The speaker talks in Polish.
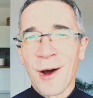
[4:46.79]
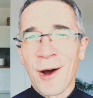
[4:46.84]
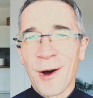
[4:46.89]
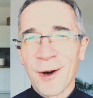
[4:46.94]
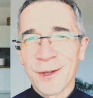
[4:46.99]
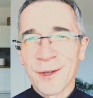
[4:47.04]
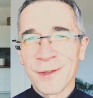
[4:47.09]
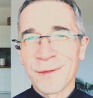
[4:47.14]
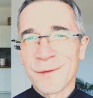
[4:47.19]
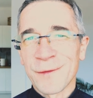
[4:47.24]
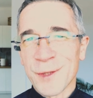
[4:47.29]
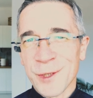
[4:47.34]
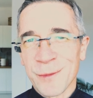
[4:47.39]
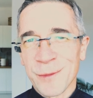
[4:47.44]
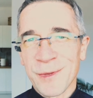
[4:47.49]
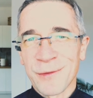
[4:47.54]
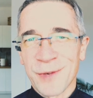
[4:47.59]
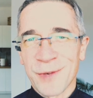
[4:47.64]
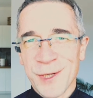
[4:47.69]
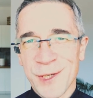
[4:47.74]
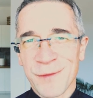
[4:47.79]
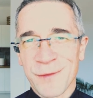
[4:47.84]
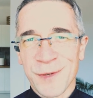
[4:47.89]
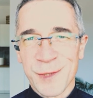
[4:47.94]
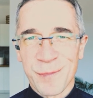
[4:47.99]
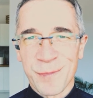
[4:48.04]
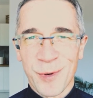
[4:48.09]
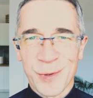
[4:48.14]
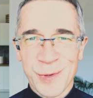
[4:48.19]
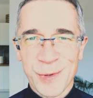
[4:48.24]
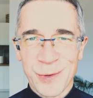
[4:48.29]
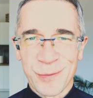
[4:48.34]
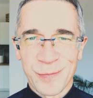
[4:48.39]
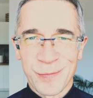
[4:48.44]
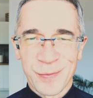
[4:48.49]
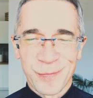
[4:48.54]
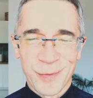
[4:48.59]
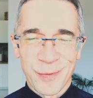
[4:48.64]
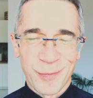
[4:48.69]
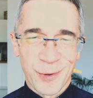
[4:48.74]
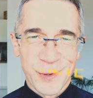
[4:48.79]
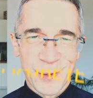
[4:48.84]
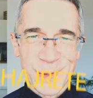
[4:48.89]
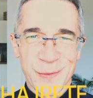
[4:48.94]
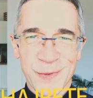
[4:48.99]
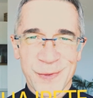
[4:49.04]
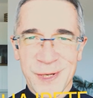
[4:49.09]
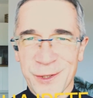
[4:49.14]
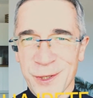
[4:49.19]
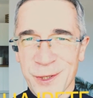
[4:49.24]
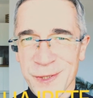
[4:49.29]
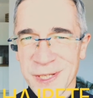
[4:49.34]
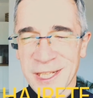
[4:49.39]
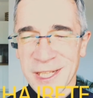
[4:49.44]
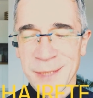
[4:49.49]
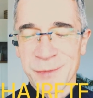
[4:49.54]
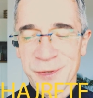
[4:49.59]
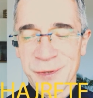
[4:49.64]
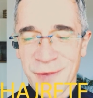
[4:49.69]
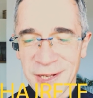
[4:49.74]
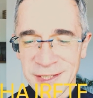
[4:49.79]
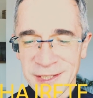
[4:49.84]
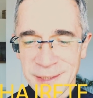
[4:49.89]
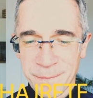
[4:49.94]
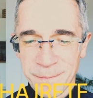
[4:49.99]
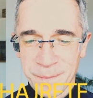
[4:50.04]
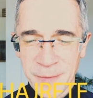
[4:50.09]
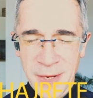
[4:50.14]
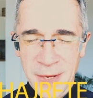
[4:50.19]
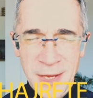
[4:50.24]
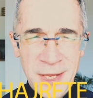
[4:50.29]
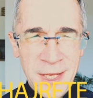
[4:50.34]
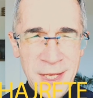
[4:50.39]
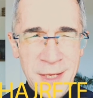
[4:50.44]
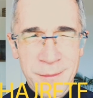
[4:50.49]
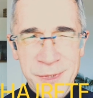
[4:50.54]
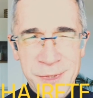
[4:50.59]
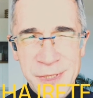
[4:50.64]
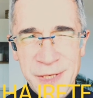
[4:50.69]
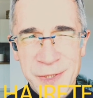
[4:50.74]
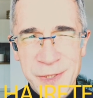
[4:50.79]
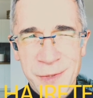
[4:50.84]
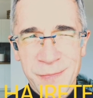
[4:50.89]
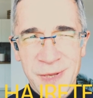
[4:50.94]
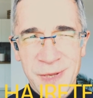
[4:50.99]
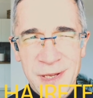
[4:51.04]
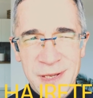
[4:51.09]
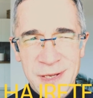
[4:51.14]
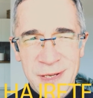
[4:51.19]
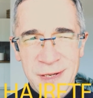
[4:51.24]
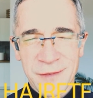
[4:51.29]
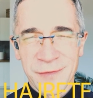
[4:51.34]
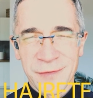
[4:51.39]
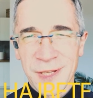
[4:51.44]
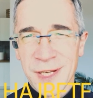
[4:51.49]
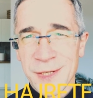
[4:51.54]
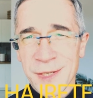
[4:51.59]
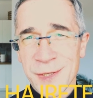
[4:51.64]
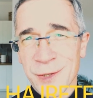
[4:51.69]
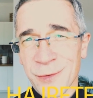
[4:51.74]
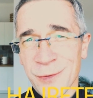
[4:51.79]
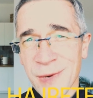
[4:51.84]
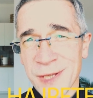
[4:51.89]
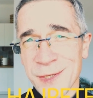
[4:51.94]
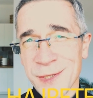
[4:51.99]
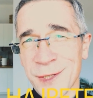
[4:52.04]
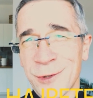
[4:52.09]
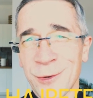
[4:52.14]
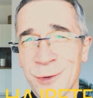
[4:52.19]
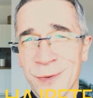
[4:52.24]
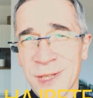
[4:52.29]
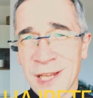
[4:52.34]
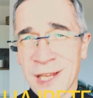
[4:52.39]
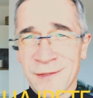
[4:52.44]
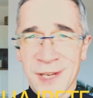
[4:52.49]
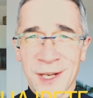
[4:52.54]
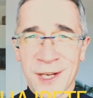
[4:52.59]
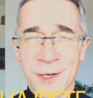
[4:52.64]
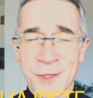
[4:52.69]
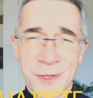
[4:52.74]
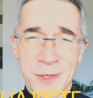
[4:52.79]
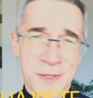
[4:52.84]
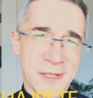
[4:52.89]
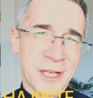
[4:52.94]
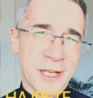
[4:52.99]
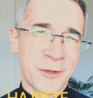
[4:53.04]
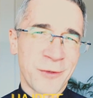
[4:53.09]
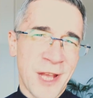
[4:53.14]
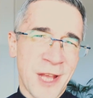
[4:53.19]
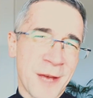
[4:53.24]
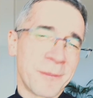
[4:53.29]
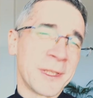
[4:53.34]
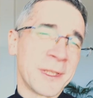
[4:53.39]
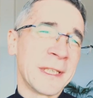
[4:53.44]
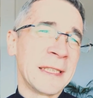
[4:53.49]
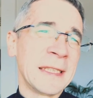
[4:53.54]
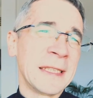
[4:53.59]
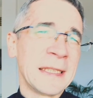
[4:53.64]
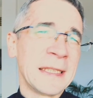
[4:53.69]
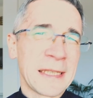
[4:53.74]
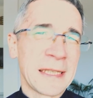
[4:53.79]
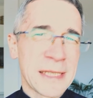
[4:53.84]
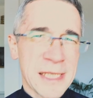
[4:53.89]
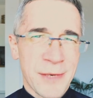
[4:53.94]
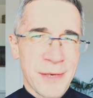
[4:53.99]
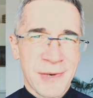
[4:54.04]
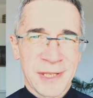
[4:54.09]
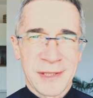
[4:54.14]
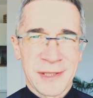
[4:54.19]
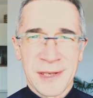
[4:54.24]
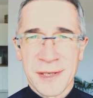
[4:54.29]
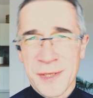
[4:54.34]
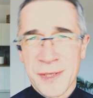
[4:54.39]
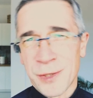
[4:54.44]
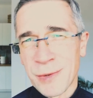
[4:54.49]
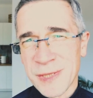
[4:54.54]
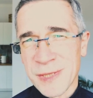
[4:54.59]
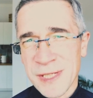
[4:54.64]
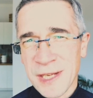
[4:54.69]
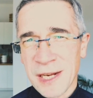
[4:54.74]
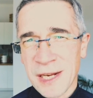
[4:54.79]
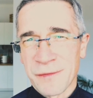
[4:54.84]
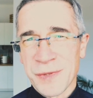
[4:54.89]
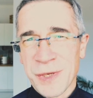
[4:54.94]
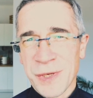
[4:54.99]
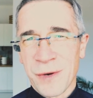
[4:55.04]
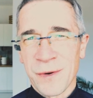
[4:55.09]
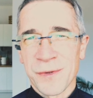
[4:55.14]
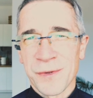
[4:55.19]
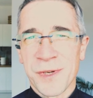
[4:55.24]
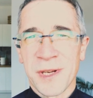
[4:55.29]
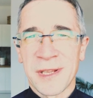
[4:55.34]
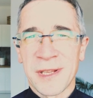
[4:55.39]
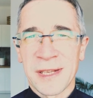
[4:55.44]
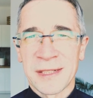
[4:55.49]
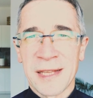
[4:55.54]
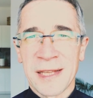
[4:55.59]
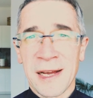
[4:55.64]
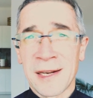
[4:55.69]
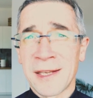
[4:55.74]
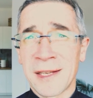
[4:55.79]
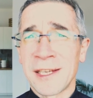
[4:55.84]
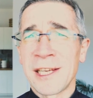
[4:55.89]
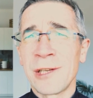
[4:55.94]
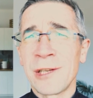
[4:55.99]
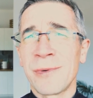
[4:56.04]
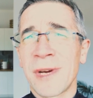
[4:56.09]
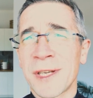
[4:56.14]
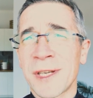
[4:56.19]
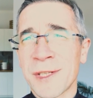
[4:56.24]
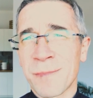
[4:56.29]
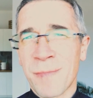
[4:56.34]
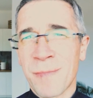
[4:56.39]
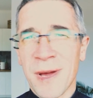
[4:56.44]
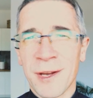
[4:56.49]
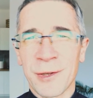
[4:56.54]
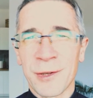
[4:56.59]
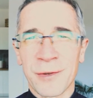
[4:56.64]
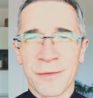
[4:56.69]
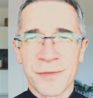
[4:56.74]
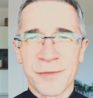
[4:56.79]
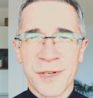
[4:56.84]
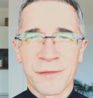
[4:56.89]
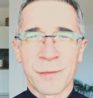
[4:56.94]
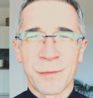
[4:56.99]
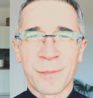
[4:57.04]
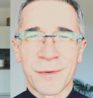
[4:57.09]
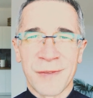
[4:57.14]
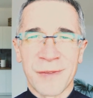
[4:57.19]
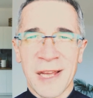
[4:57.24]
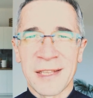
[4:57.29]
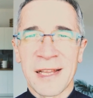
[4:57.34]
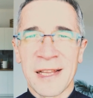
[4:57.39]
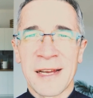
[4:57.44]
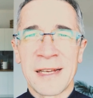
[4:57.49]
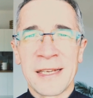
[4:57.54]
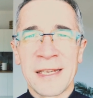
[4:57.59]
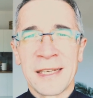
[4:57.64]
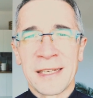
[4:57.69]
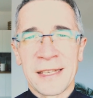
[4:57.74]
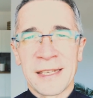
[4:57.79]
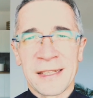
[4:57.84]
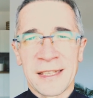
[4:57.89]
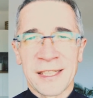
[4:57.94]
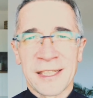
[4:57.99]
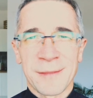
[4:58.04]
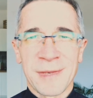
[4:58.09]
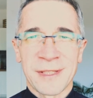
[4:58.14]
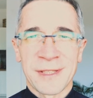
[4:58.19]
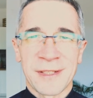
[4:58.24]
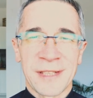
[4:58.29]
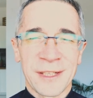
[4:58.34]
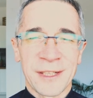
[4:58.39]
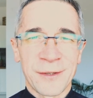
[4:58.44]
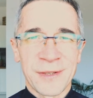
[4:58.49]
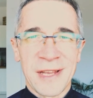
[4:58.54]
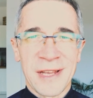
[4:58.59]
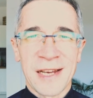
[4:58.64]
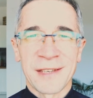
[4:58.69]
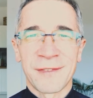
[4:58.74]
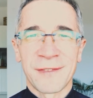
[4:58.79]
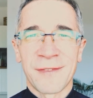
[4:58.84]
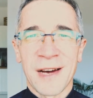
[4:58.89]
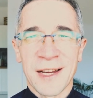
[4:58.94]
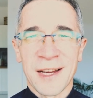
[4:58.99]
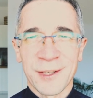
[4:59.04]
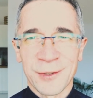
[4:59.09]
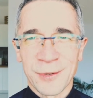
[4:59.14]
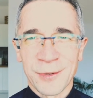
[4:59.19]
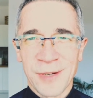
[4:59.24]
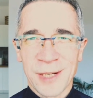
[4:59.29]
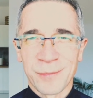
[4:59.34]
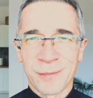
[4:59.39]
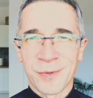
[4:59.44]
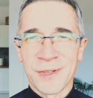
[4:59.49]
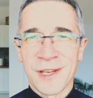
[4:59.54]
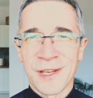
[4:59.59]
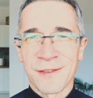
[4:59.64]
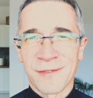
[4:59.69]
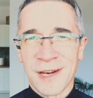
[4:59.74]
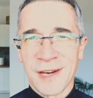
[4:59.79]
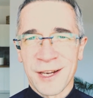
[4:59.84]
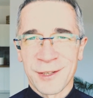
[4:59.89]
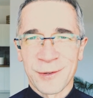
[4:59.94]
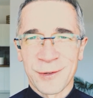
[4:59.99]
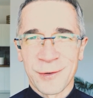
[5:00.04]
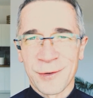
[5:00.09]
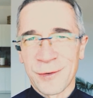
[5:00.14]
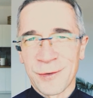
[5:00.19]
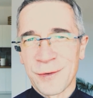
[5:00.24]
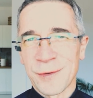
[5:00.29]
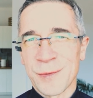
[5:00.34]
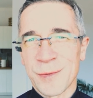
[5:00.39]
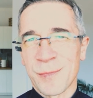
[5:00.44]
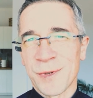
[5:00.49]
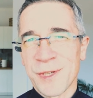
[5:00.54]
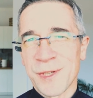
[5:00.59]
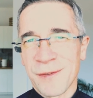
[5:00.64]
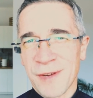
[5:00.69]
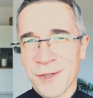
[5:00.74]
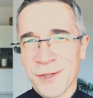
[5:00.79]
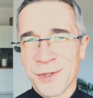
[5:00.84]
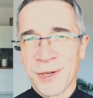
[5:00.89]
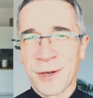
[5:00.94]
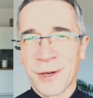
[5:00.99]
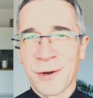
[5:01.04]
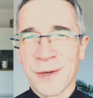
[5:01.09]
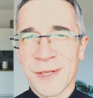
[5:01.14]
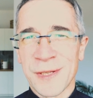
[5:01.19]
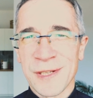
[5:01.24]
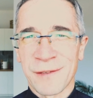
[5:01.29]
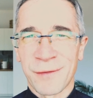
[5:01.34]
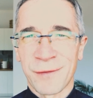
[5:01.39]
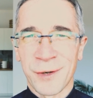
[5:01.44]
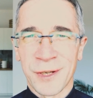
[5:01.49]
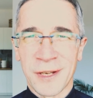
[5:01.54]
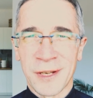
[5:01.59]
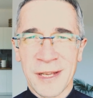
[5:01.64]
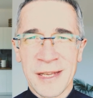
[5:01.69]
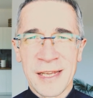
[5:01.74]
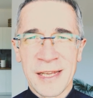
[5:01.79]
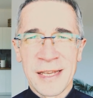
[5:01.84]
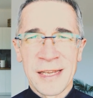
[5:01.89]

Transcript: On w sobie właściwy sposób po prostu zarządza tym światem. Myślę sobie w tej sytuacji trudnej, w jakiej się znajdujemy, cała ta sytuacja na wschodzie i tak dalej. Ilu ekspertów się wypowiada na temat tego, jak warto albo nie warto spodziewać się końca wojny.